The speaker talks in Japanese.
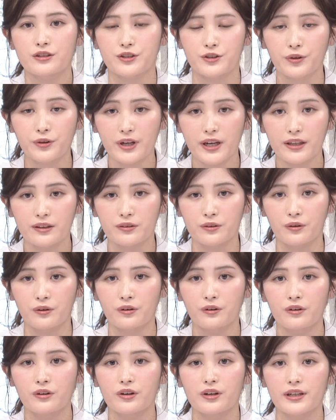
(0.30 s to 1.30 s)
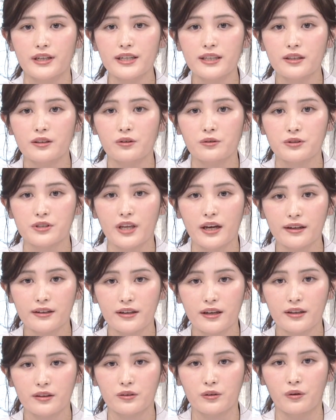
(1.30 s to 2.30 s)
都圏の1都3
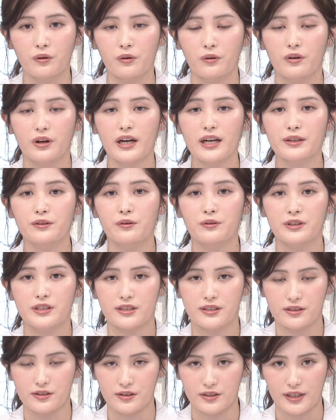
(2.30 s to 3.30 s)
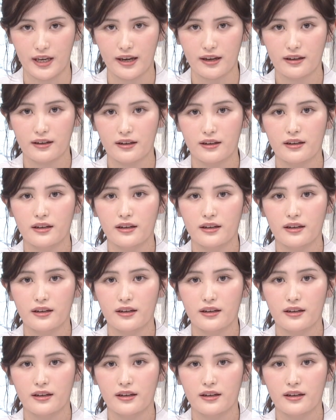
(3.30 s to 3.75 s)
県と北海道について